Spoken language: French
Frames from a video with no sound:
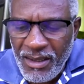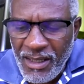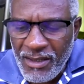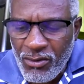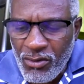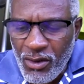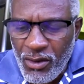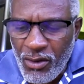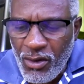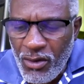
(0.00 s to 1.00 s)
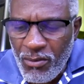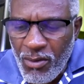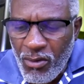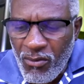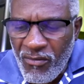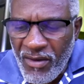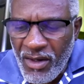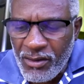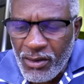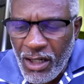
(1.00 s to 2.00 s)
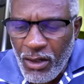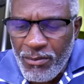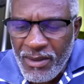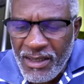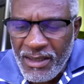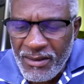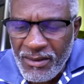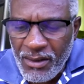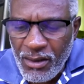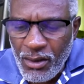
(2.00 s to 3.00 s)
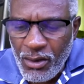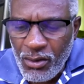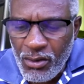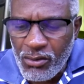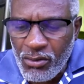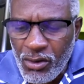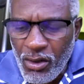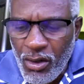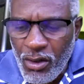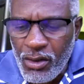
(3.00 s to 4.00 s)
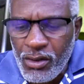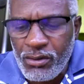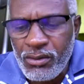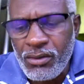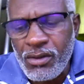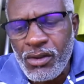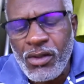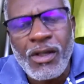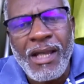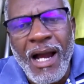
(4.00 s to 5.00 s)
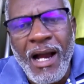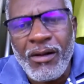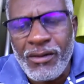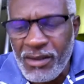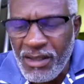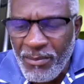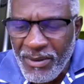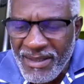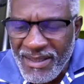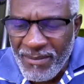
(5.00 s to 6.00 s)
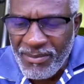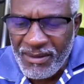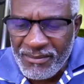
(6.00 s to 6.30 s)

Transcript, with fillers: Des orgueilleux m'ont couvert de calomnie. De tout cœur, je garde tes préceptes.